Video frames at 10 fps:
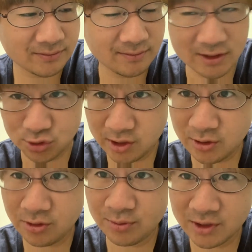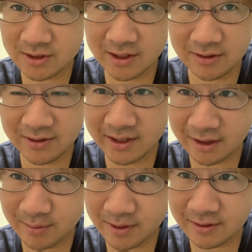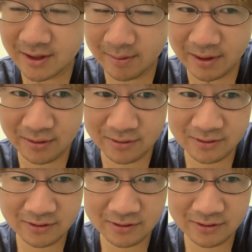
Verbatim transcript: まあ、それ以降もですけど、なるべく壁の